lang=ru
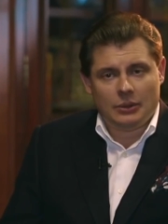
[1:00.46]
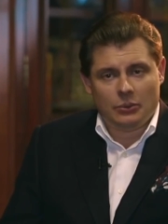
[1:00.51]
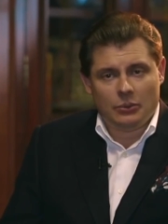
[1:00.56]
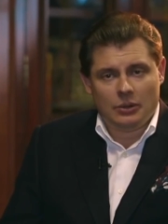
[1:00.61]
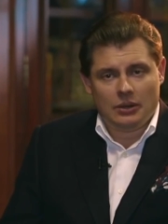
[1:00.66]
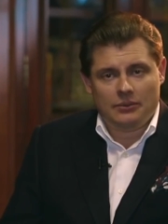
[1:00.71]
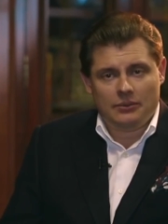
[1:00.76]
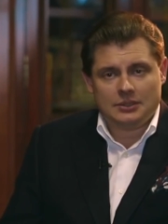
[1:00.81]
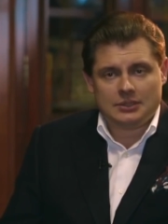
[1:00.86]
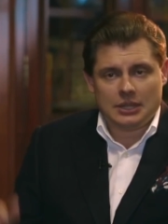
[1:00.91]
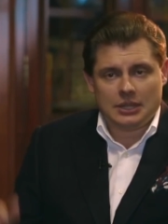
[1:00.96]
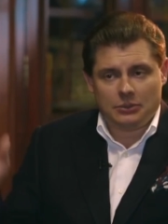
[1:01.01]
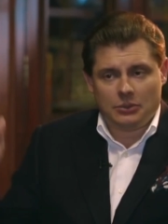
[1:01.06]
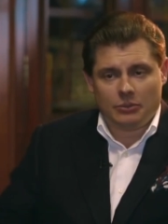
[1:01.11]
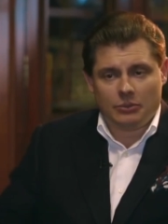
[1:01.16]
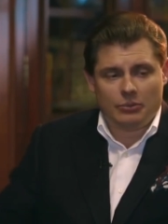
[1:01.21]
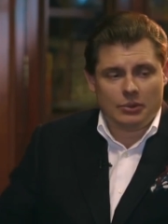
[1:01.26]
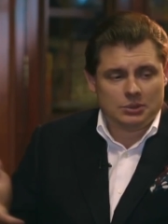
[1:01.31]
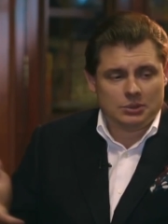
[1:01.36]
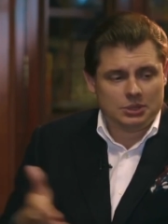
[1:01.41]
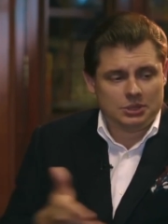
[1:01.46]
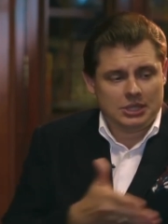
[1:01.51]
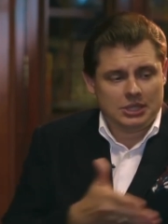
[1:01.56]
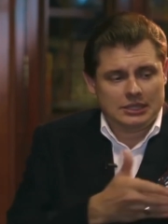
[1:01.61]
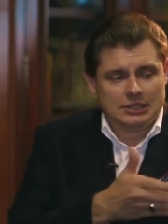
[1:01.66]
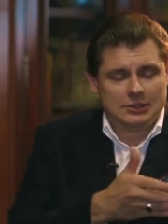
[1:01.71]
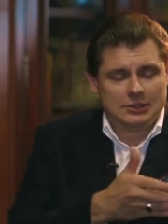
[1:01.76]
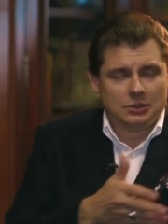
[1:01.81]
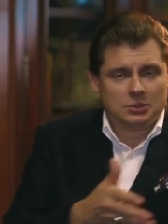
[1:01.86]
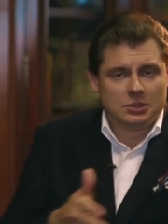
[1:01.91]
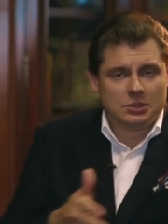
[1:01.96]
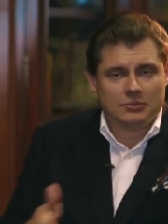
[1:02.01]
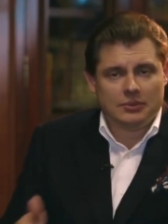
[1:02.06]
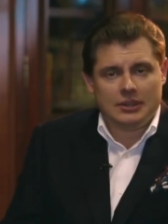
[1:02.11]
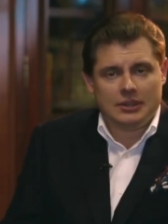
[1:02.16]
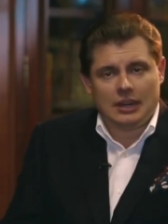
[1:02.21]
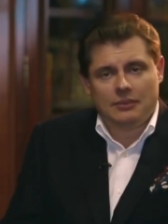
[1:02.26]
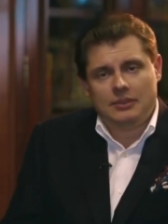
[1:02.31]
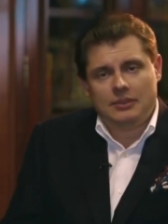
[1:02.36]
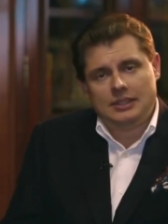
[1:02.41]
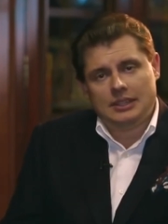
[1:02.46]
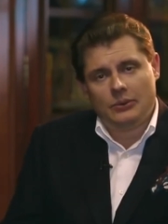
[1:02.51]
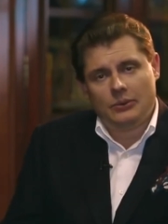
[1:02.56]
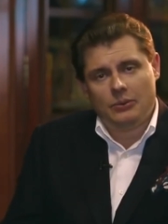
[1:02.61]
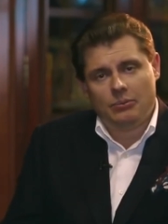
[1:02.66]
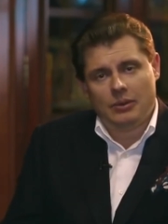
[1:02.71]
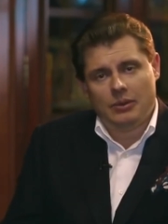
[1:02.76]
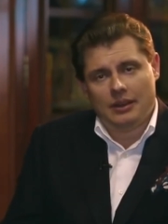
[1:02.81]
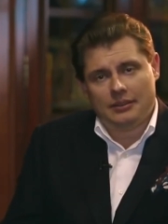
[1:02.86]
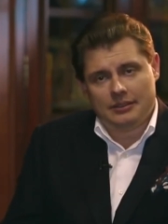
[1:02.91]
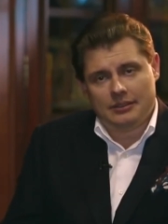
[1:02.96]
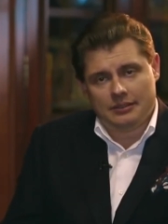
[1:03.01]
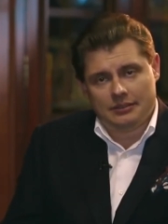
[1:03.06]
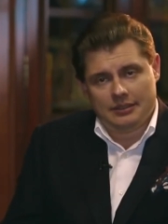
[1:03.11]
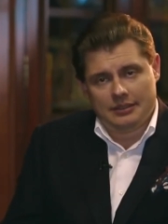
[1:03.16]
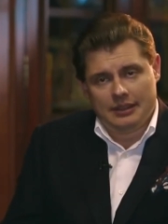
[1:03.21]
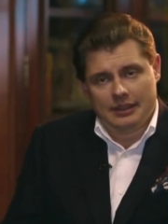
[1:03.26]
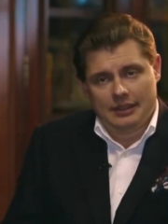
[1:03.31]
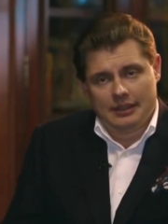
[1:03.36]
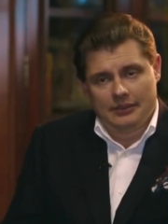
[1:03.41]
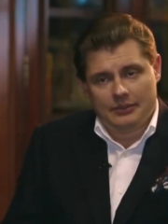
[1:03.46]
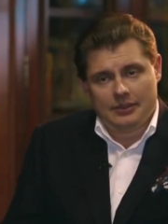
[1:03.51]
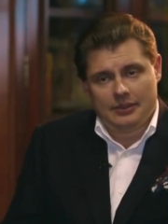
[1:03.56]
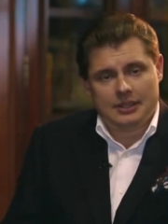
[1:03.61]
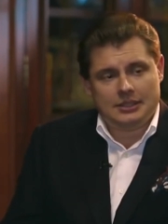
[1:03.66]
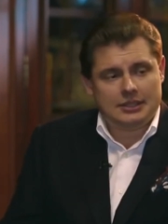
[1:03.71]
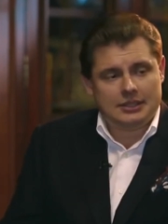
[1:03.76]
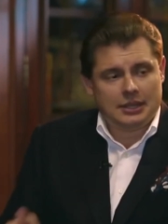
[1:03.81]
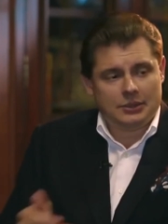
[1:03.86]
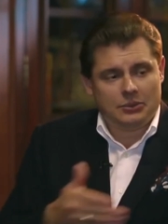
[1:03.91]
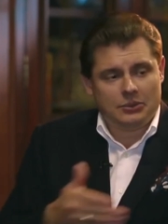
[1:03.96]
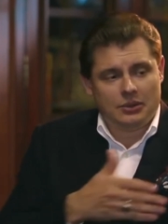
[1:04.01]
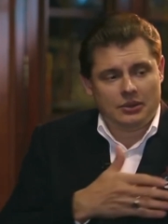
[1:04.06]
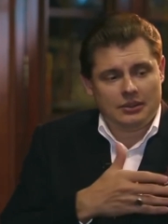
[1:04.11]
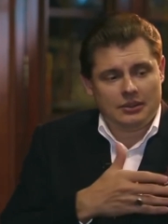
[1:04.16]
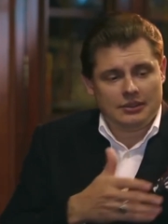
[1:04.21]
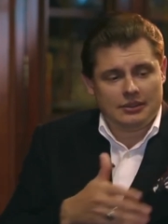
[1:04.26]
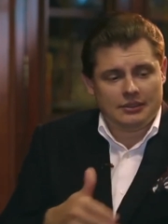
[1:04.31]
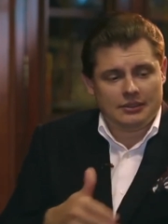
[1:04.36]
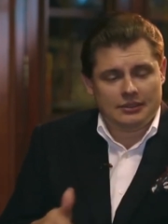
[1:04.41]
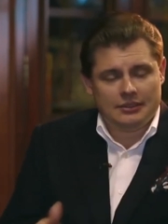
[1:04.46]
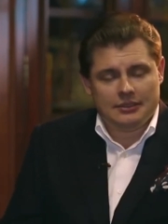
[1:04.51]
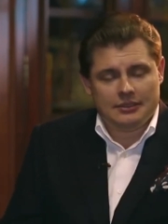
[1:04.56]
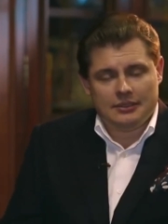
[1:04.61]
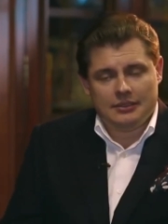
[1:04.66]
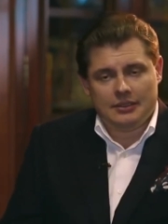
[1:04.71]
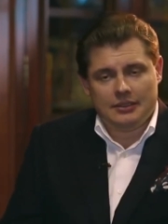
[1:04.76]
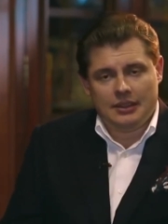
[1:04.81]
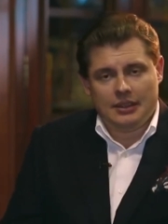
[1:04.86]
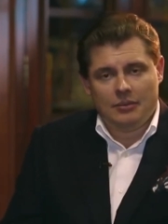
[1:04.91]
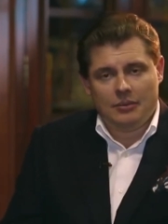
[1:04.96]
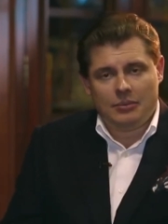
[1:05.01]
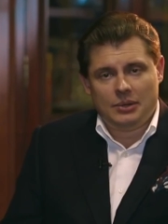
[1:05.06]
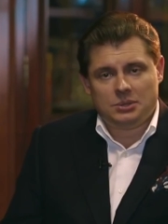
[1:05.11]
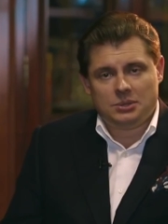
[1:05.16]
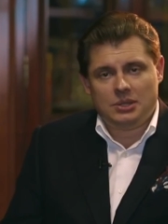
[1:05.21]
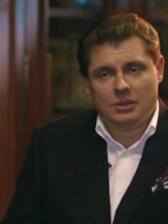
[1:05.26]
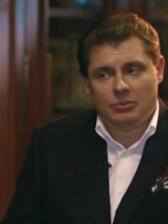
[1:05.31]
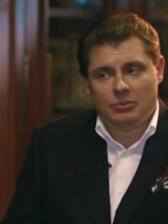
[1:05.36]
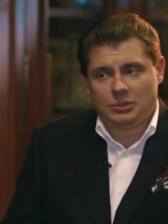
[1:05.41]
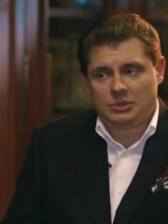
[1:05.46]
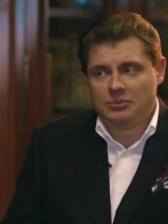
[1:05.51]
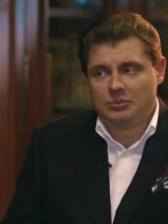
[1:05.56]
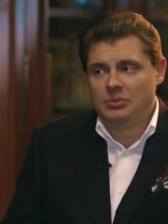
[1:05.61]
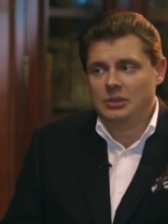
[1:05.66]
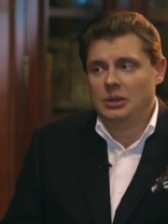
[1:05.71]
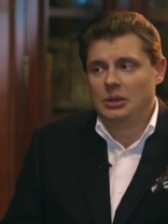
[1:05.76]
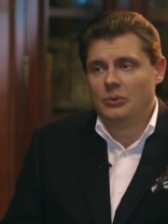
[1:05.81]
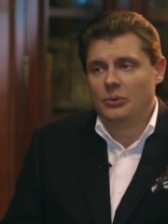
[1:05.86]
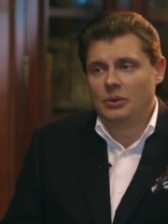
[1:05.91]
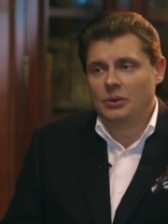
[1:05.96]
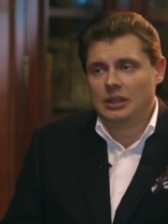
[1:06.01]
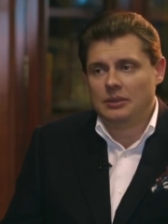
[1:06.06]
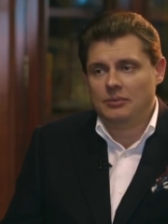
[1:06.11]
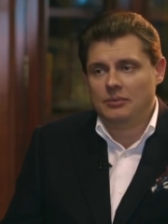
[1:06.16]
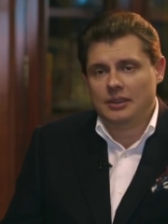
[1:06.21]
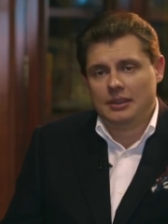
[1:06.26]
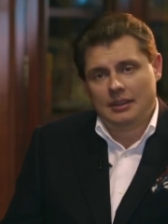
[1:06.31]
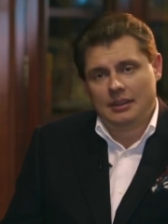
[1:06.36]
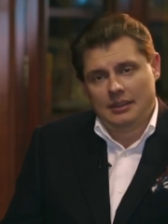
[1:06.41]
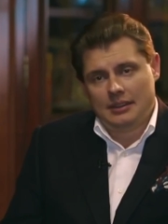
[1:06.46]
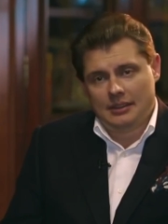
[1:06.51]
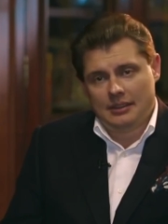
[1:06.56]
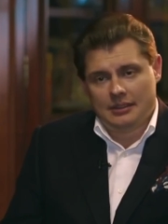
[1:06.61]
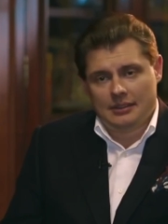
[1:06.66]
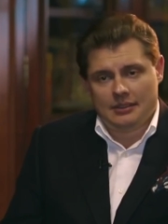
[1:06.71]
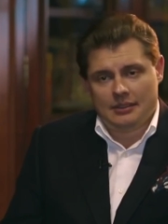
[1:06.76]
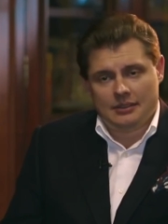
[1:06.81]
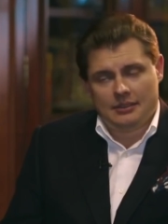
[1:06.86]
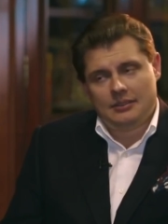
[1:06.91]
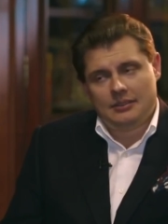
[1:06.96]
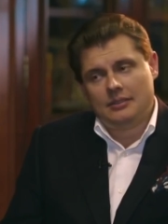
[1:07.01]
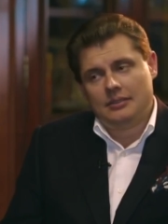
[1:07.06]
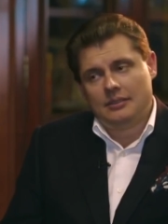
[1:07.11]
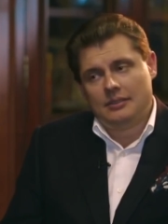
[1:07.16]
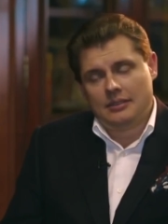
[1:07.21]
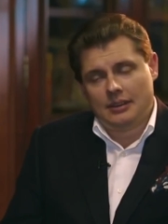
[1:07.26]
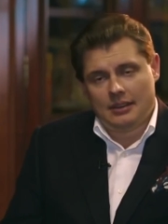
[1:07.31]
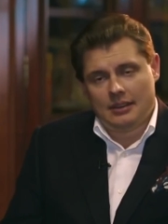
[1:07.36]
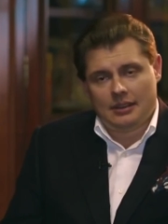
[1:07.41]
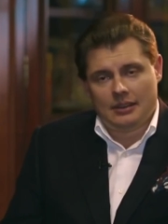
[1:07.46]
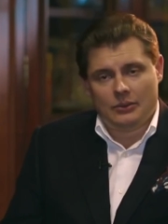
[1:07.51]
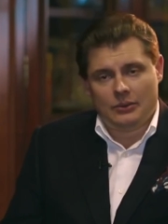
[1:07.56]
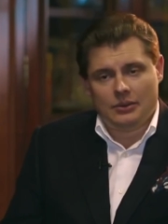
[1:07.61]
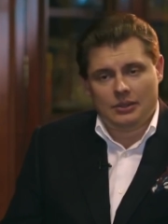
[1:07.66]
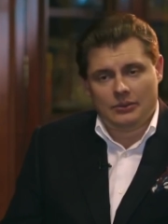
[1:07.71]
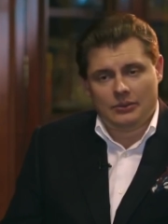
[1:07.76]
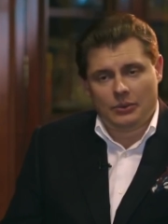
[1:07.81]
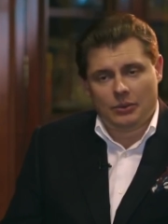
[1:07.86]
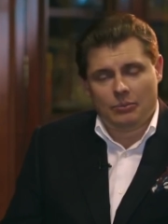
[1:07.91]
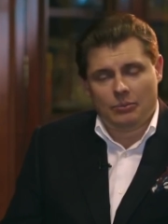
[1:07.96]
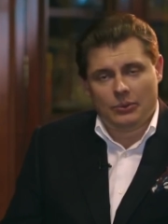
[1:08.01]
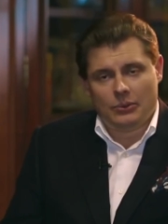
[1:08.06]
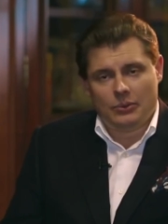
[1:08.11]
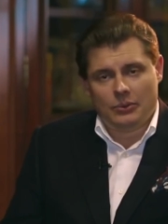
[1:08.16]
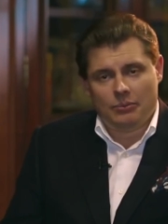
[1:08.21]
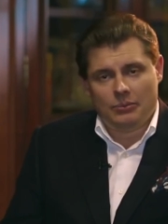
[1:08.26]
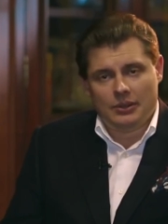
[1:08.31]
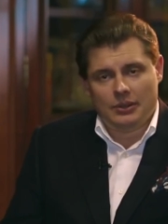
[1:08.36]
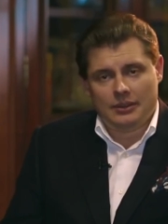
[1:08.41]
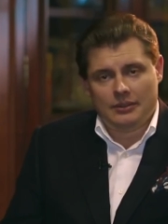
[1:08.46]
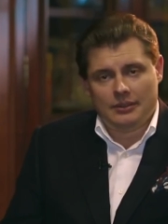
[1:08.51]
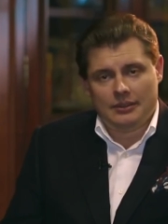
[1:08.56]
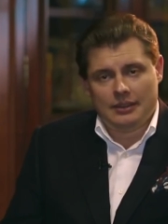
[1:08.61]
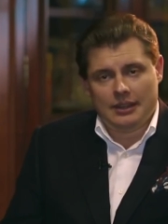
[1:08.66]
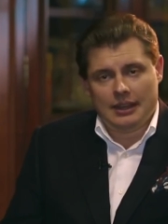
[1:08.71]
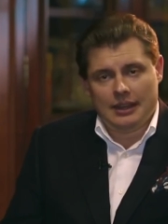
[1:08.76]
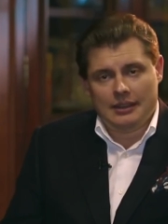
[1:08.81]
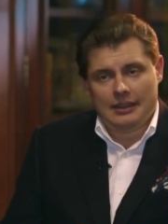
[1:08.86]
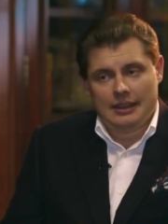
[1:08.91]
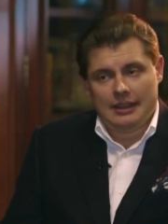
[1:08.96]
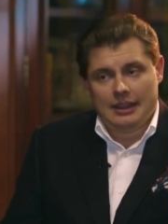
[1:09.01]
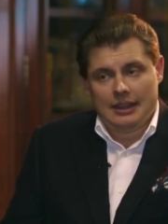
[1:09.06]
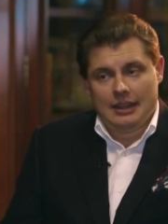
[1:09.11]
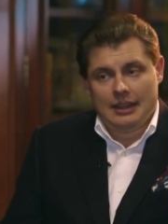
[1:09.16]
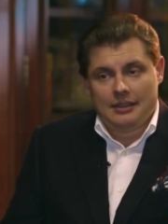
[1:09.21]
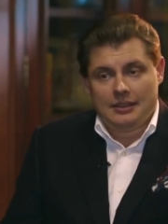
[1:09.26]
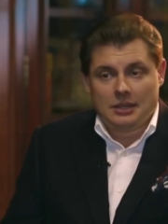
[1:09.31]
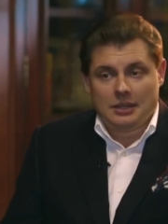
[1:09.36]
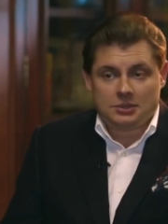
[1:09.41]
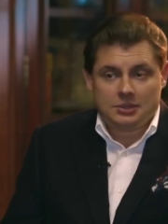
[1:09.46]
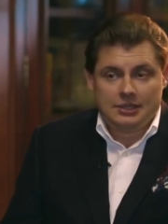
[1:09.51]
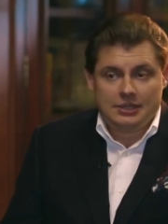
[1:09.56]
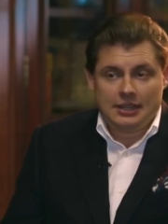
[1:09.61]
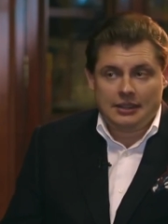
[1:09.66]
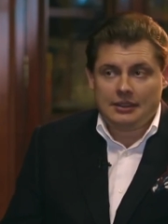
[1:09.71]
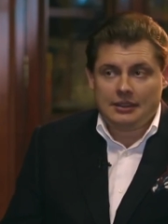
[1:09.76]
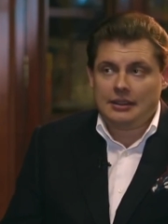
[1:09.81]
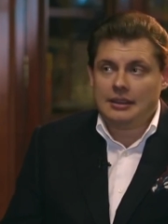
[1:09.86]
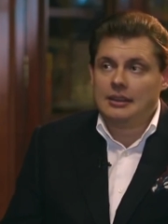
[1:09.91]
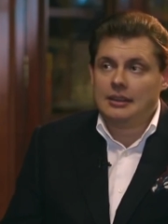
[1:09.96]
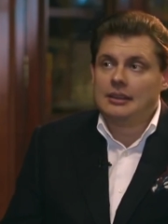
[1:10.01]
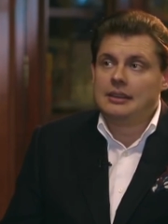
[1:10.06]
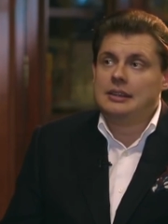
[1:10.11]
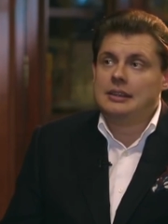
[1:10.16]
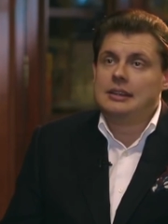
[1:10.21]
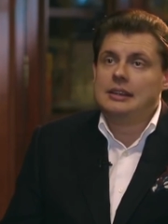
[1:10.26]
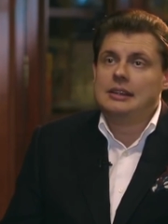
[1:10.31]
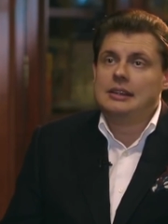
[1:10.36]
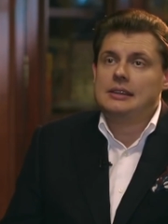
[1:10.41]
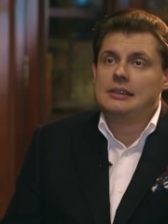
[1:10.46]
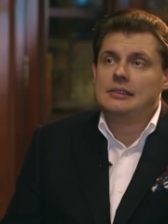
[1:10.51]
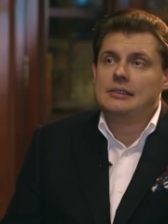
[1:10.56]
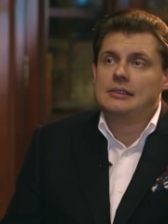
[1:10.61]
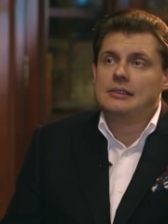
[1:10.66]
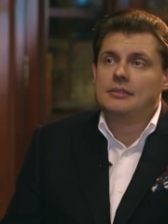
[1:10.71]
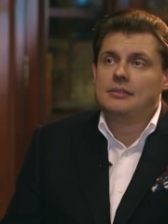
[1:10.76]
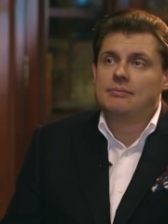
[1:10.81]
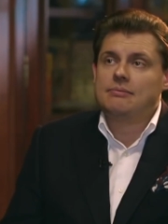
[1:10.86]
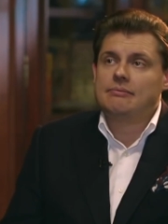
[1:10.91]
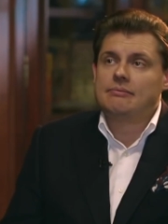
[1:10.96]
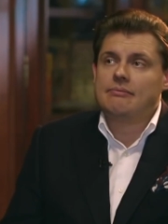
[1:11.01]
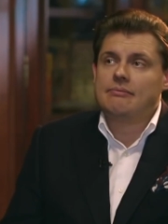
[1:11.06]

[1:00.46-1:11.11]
налогов, из которых большая часть идет, чтобы кормить оккупантов. Вот эти, которые э, пришли просто миллионами э, Европу оккупировать. Да? Так что нет. Э, и